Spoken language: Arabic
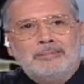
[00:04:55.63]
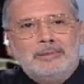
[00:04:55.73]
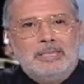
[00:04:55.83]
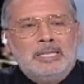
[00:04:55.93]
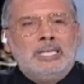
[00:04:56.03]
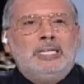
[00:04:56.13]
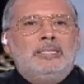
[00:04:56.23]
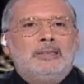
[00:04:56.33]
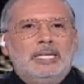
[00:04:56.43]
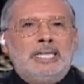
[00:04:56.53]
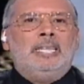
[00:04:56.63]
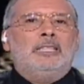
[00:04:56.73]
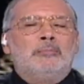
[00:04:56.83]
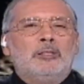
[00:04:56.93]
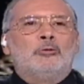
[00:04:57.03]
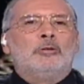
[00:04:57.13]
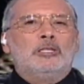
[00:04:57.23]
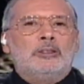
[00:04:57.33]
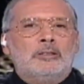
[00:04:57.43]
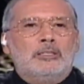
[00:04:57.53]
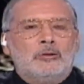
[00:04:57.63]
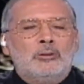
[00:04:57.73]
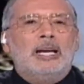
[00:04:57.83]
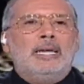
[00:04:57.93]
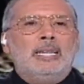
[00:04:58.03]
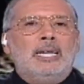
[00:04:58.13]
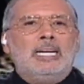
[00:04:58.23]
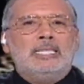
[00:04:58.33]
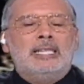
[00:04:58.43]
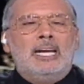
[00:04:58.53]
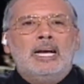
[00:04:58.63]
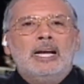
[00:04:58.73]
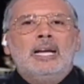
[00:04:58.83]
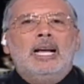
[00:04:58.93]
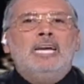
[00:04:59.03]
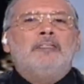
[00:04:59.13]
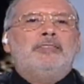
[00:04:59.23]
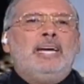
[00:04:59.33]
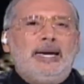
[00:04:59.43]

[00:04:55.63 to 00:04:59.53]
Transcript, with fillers: أكيد أكيد من تونس هنا إلى غزة ألف تحية